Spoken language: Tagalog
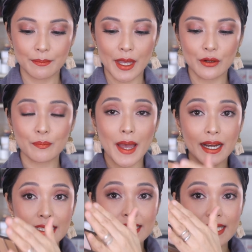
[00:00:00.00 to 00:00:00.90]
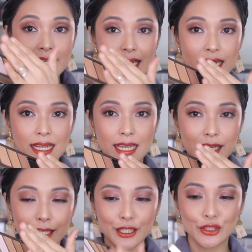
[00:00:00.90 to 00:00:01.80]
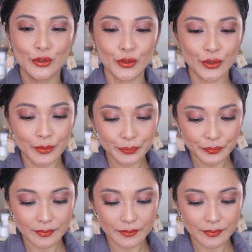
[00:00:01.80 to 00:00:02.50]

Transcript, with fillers: merong parang seal itong